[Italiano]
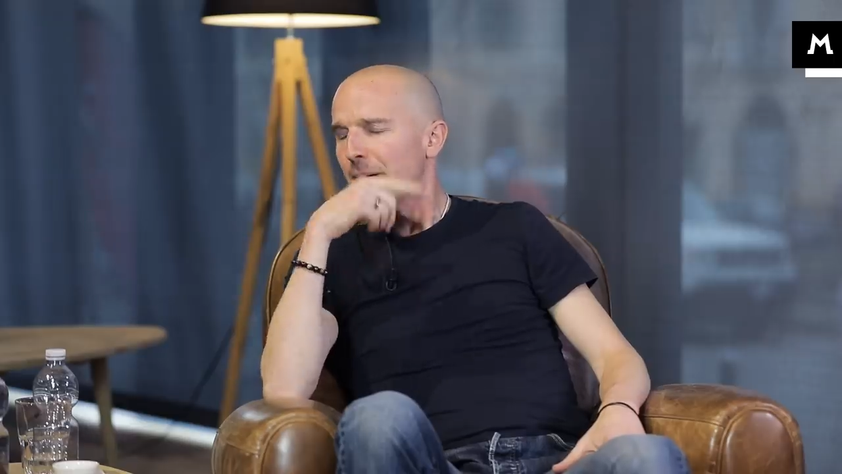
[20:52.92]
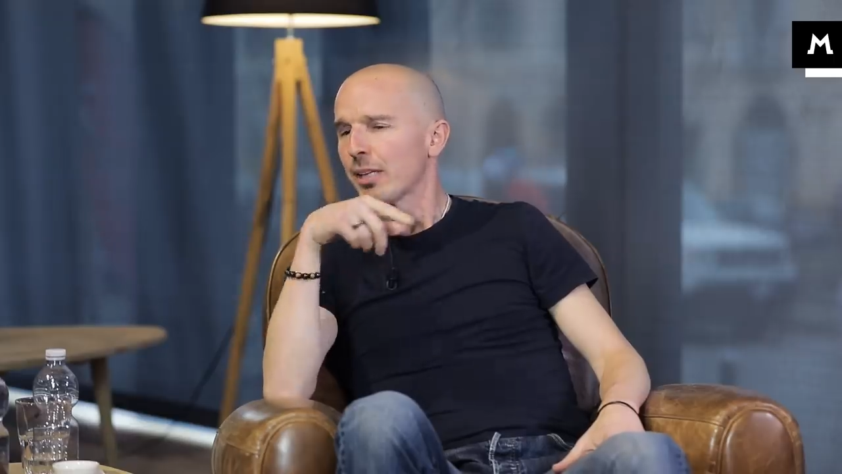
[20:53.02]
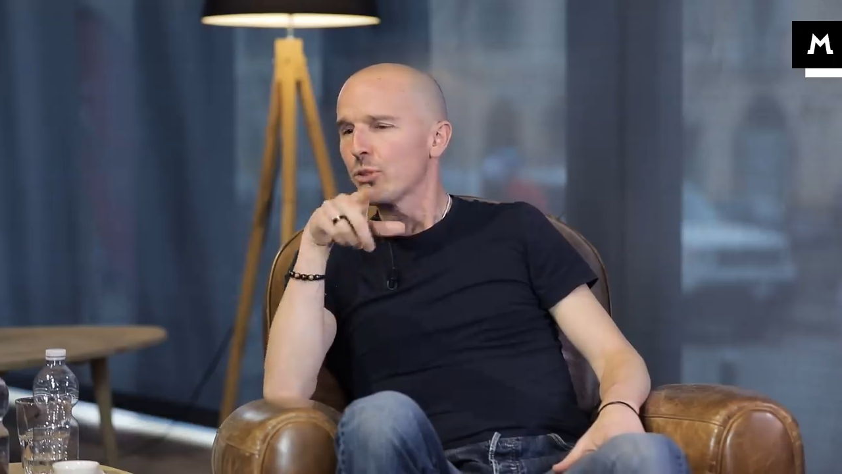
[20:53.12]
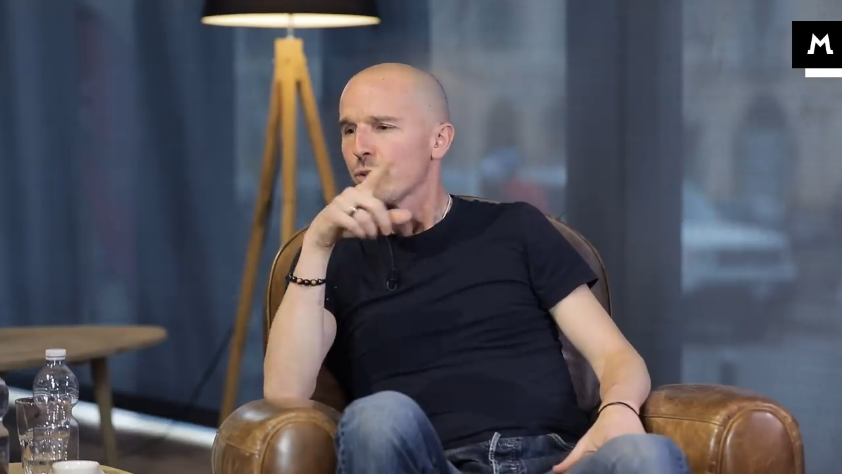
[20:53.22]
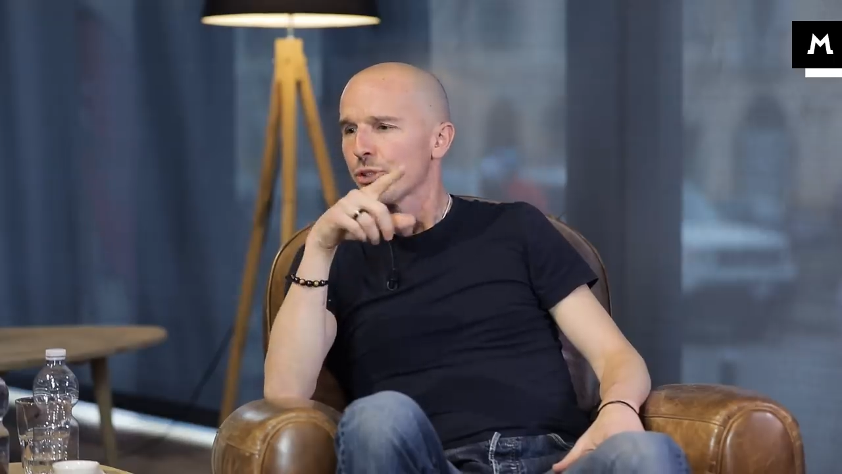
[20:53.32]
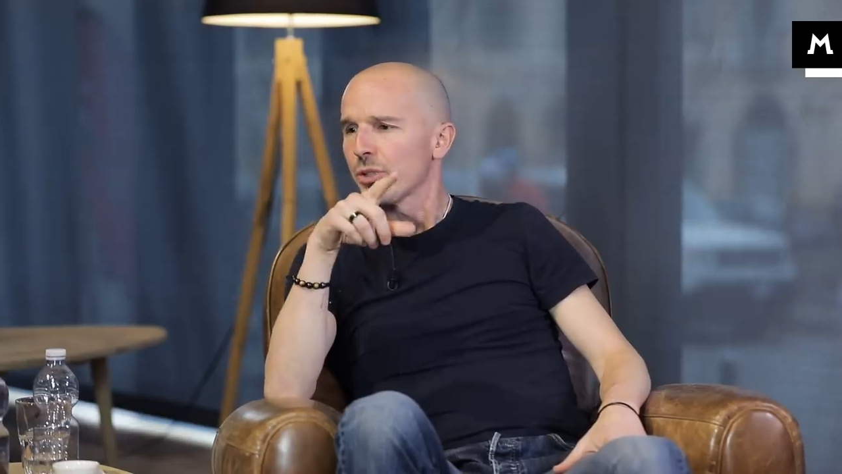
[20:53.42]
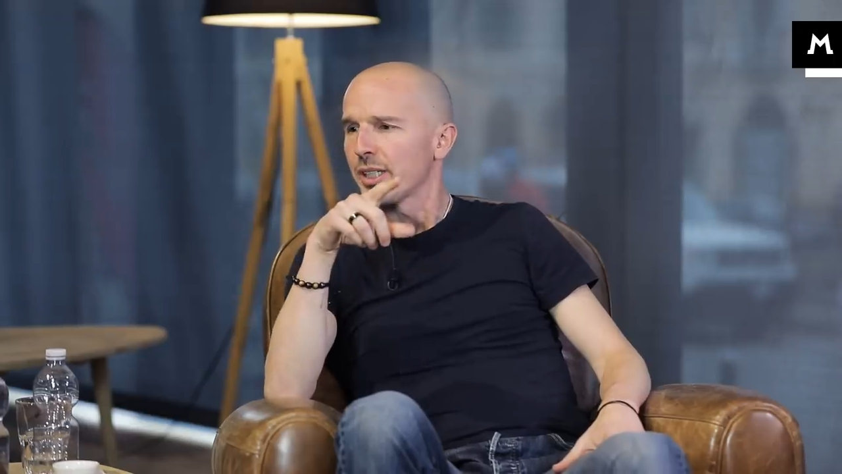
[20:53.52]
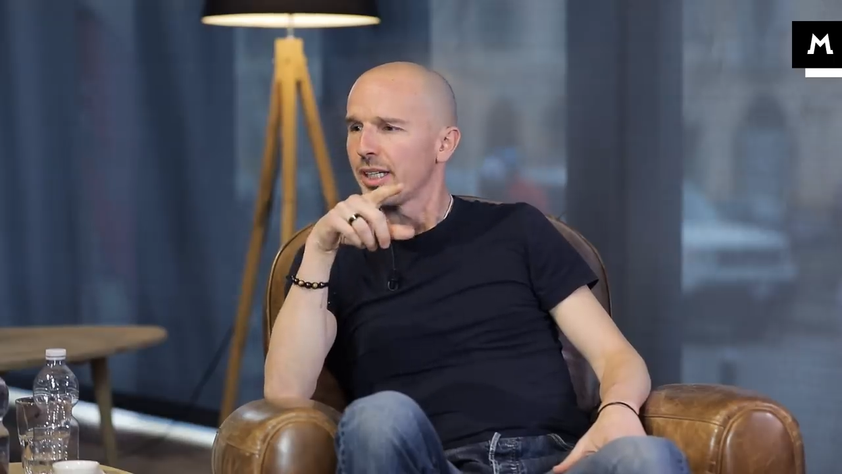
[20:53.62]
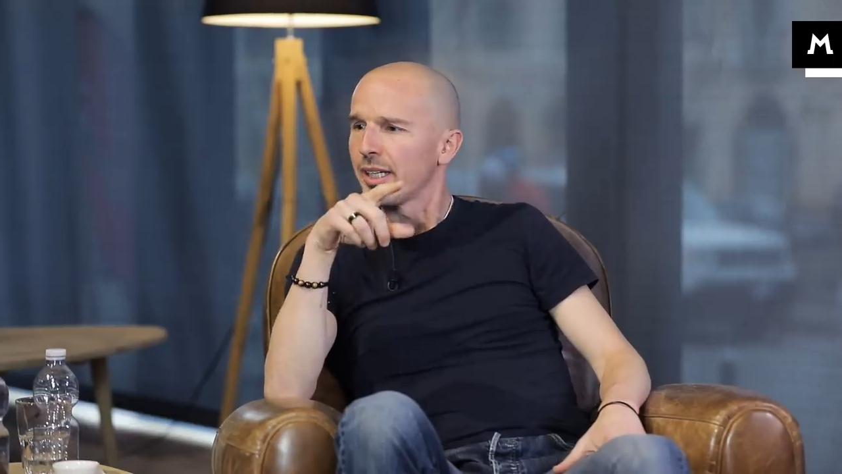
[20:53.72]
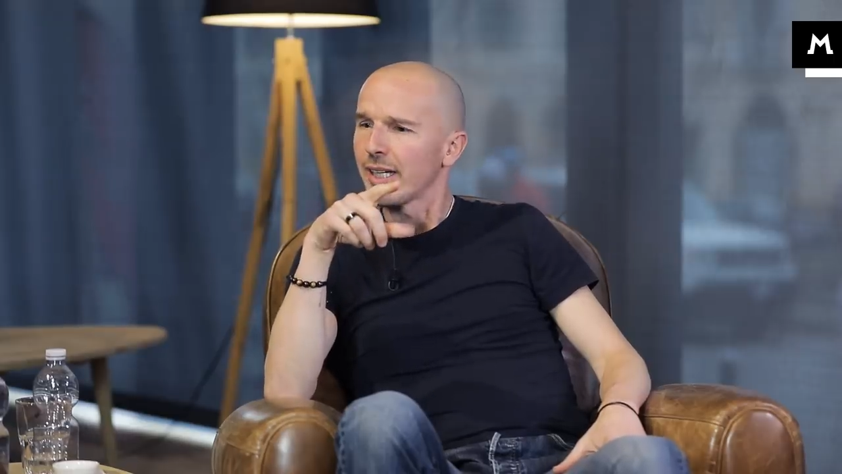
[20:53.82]
paradosso
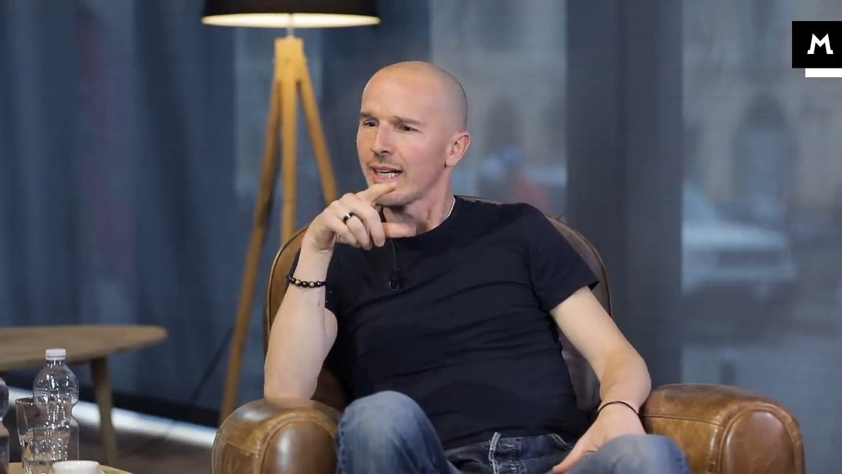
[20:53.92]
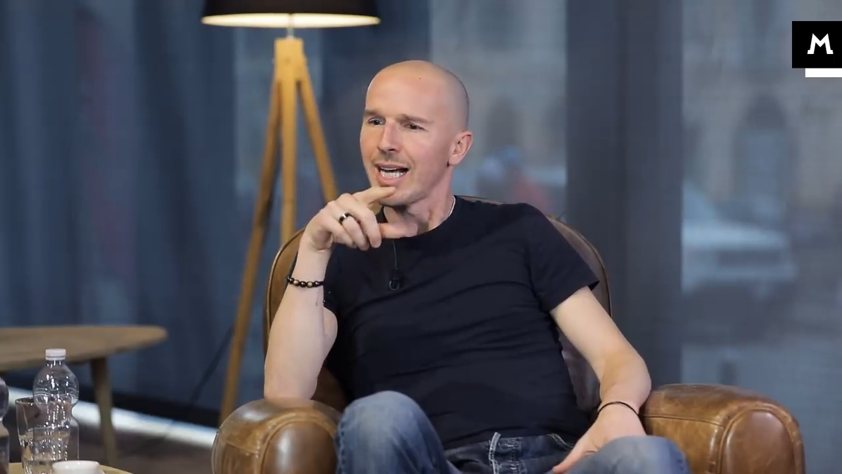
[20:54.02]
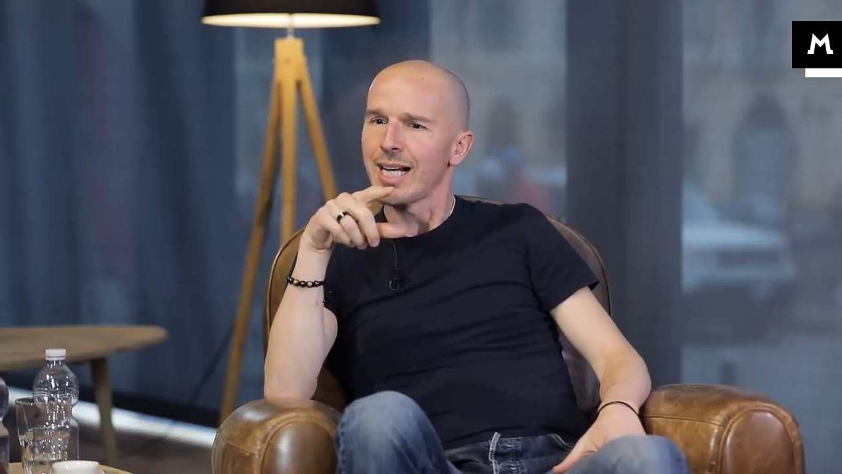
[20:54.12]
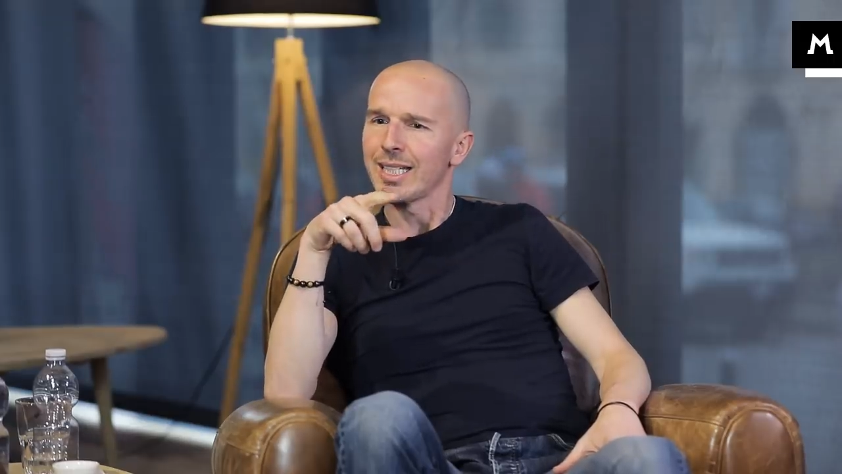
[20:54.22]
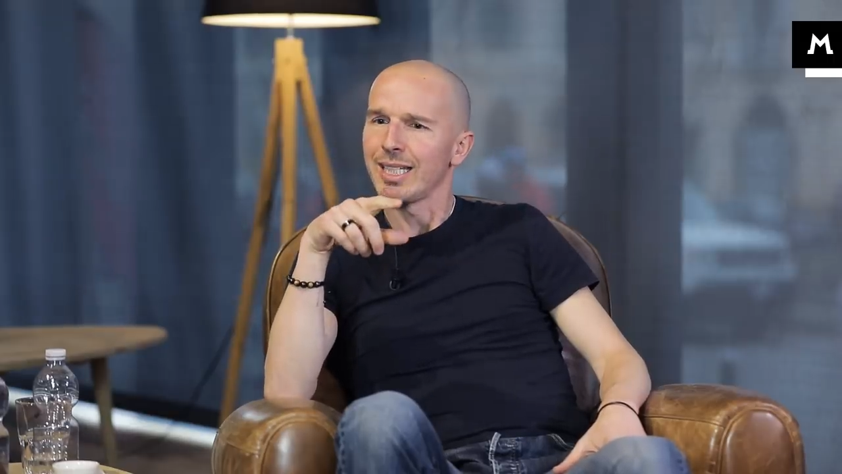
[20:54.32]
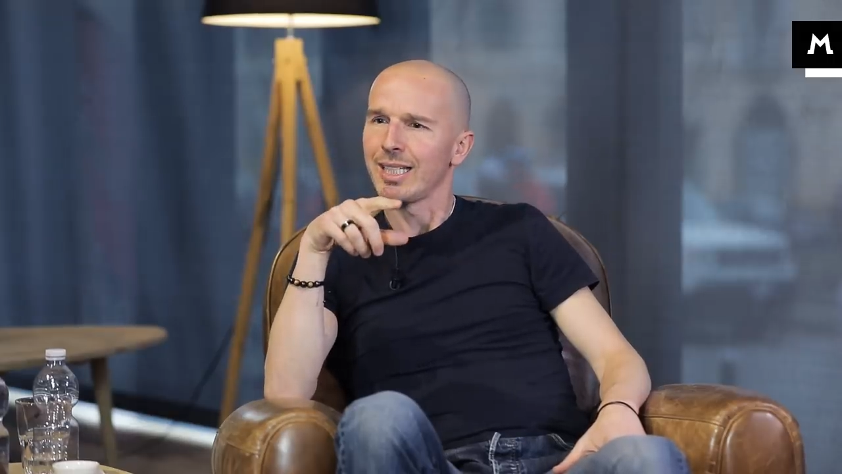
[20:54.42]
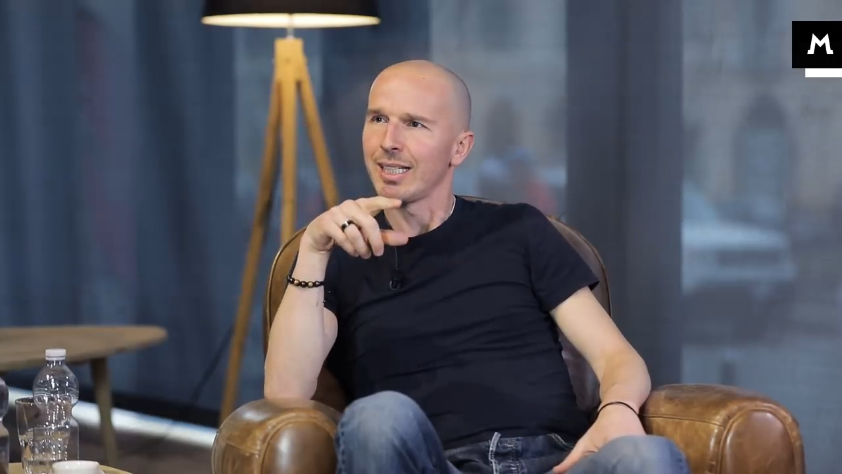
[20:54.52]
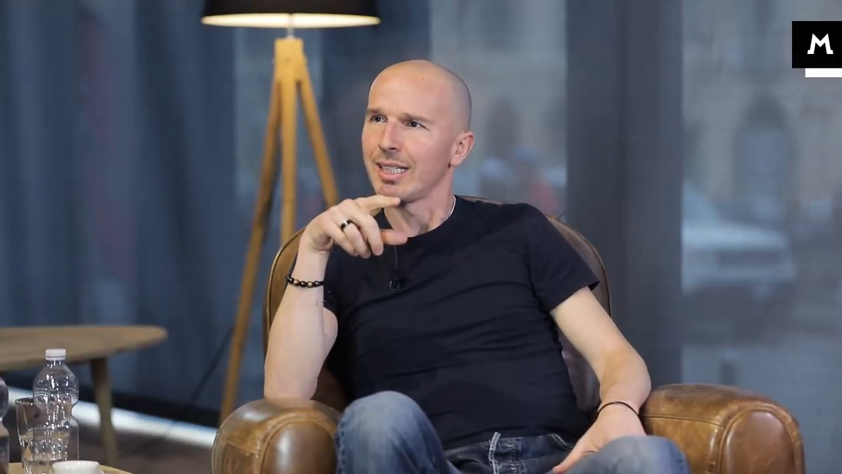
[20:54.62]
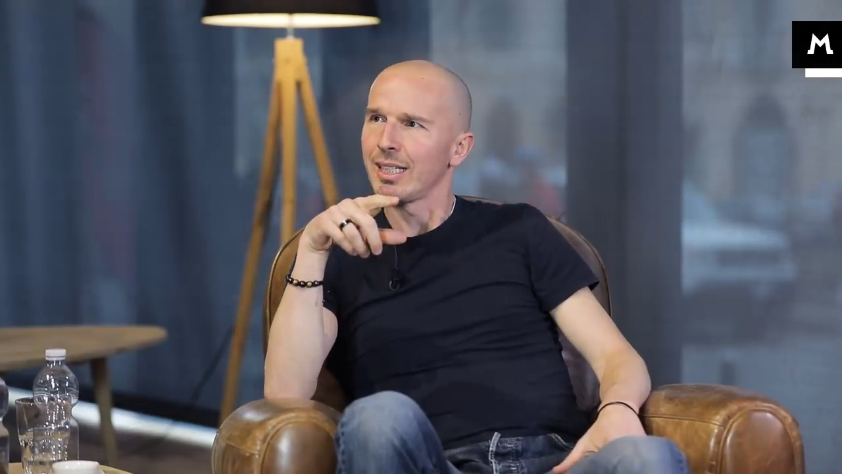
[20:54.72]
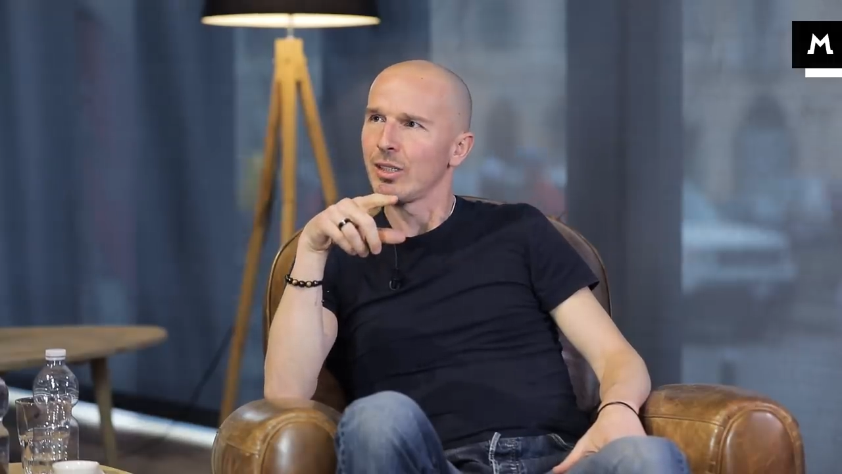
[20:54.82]
è che hai